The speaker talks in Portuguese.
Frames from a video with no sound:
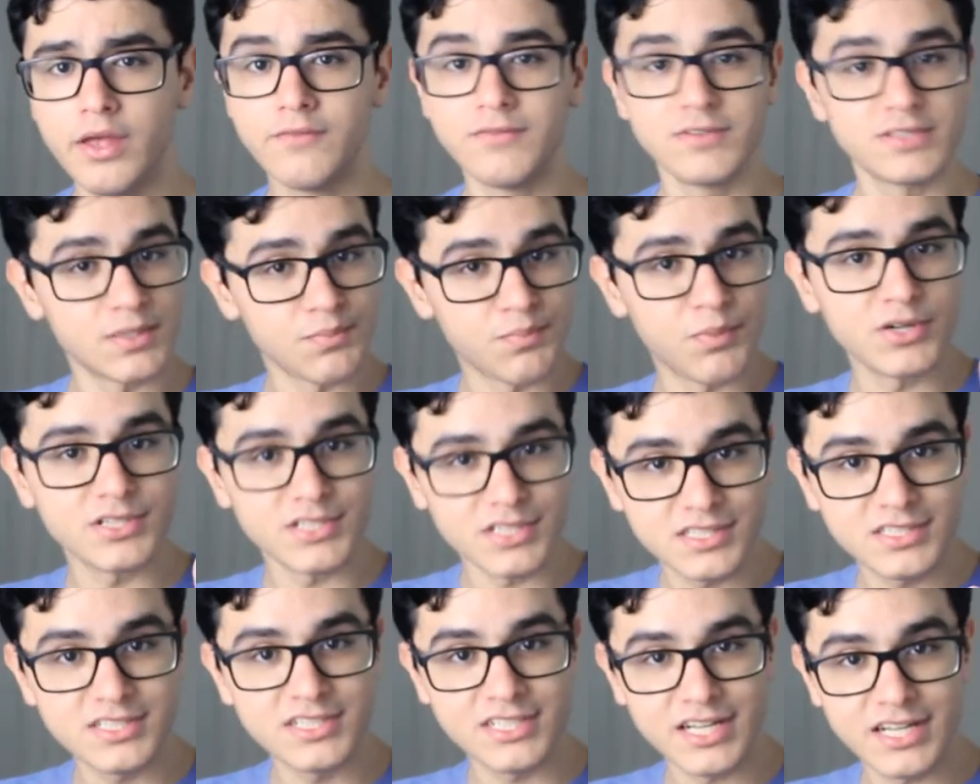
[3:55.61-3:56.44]
E você pode
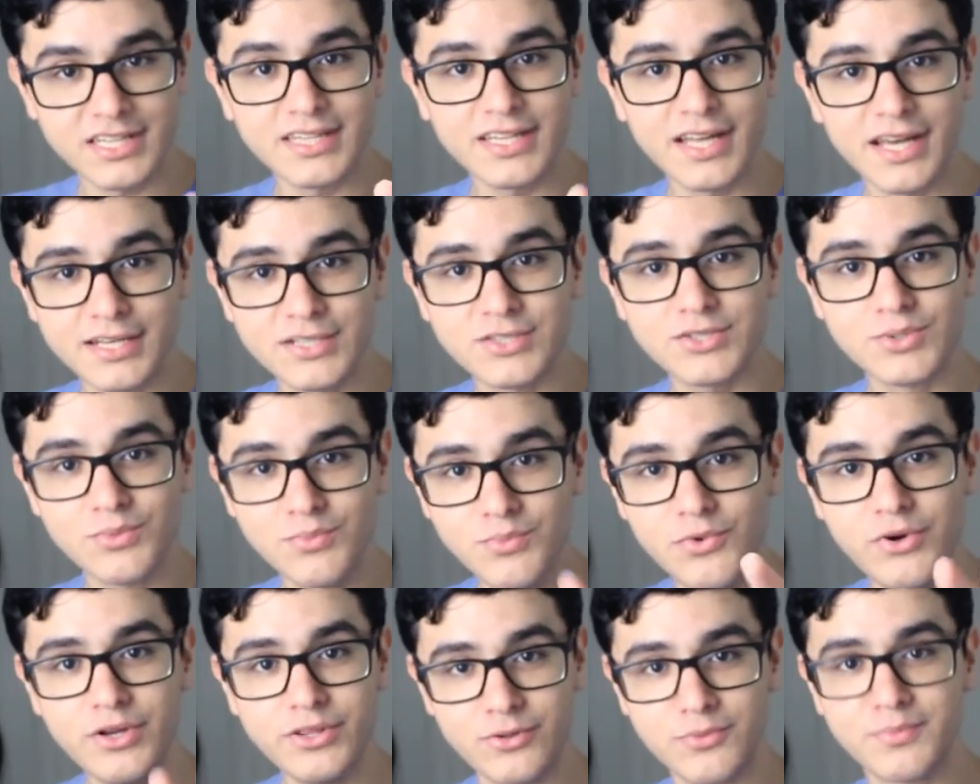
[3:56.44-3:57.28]
achar até isso
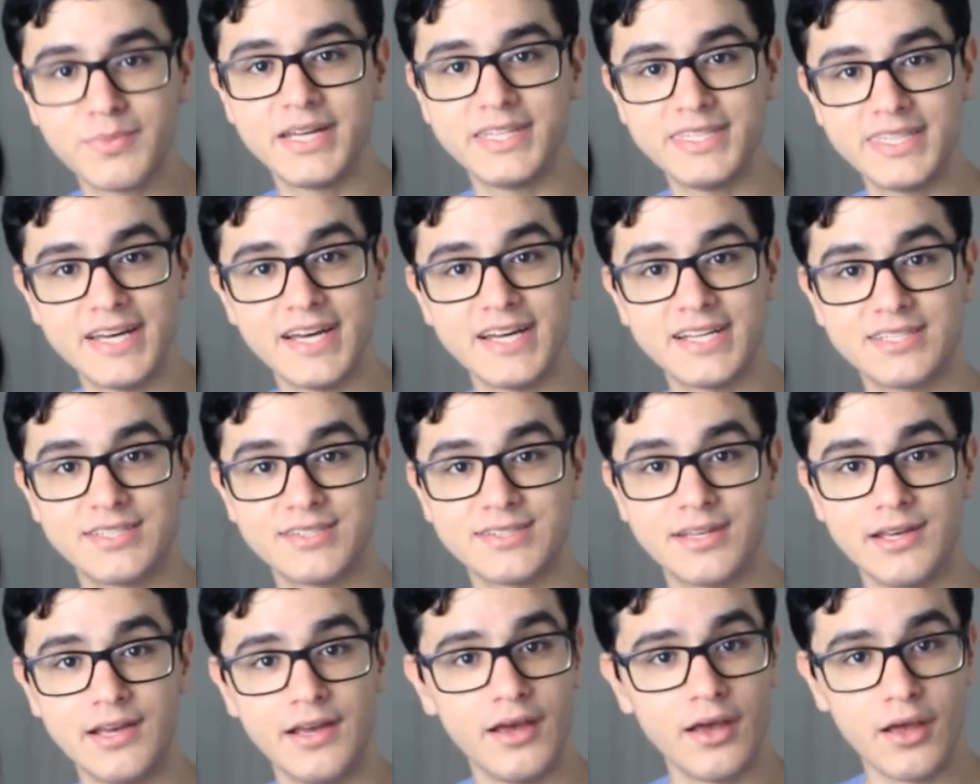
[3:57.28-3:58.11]
muito
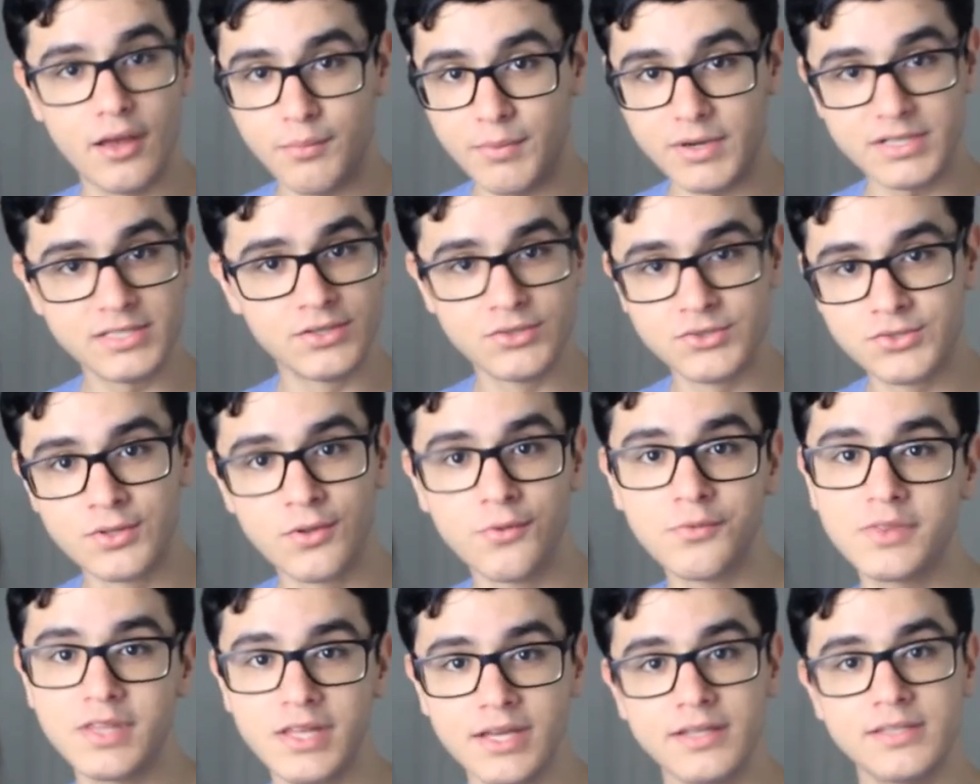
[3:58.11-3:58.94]
badass, mas isso
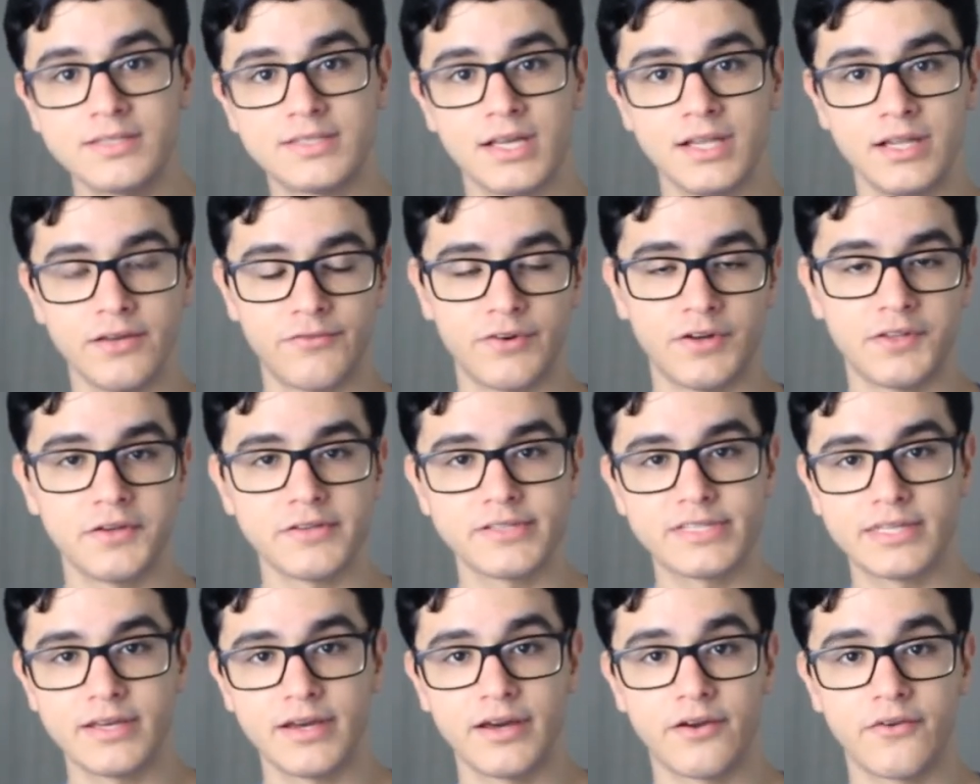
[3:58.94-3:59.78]
não tem que ser levado a
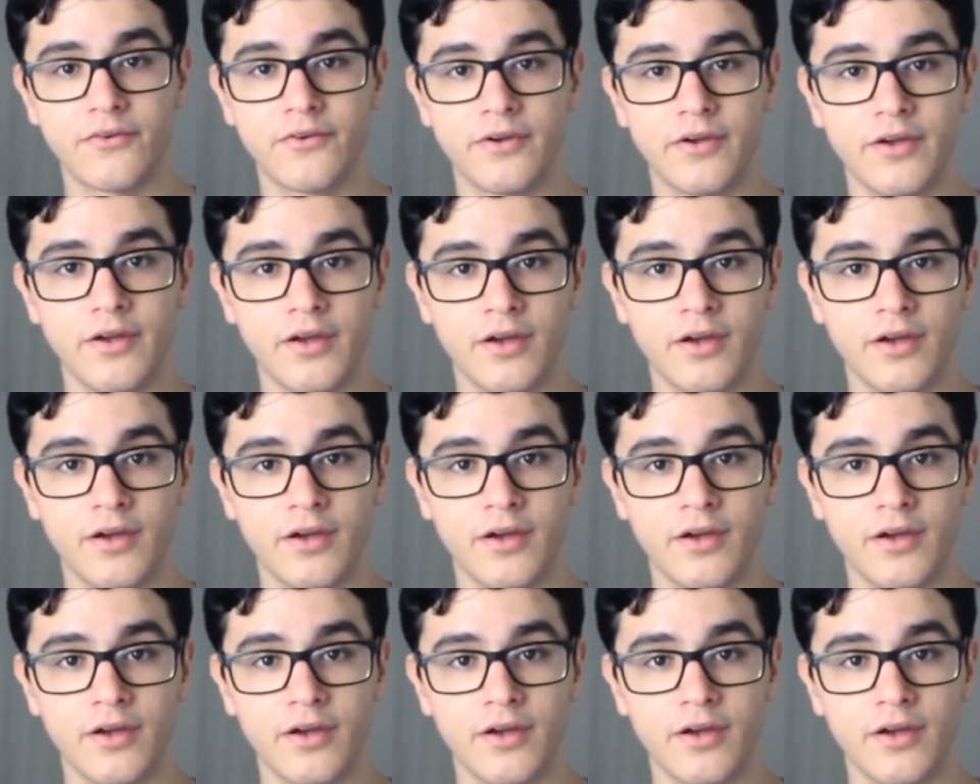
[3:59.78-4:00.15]
sério.